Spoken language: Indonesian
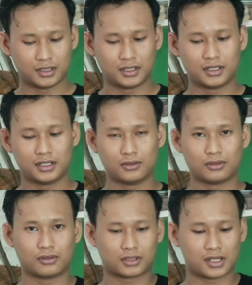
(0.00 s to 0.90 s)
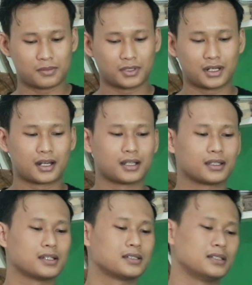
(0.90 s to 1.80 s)
ini untuk tampilan
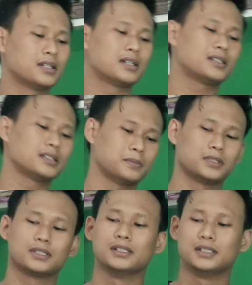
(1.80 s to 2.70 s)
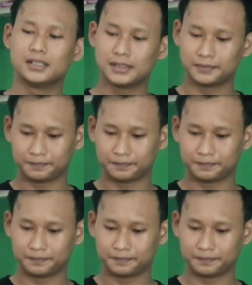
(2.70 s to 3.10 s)
atasnya seperti ini